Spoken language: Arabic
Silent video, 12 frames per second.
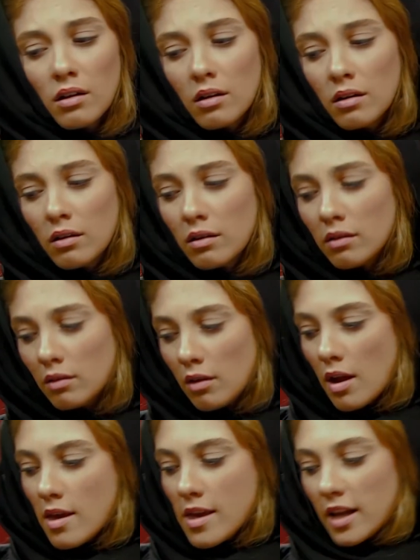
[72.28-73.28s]
اه
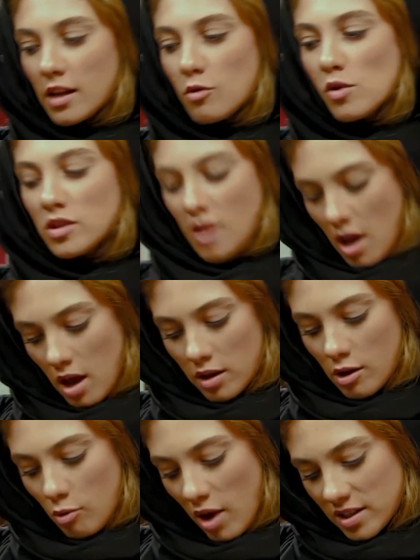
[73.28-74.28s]
يعني هو انت
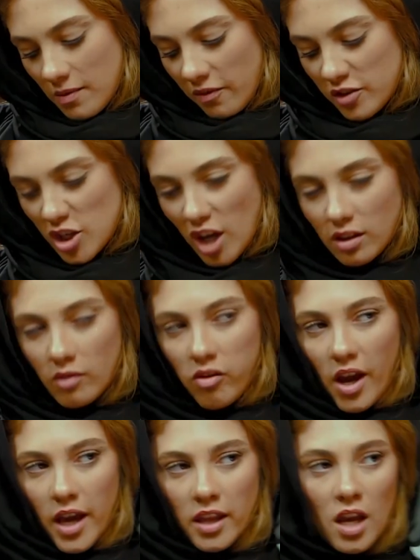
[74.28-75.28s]
دلوقتي مفيش حد في
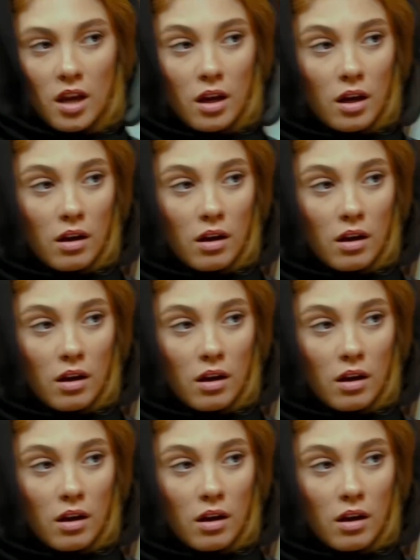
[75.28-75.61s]
حياتك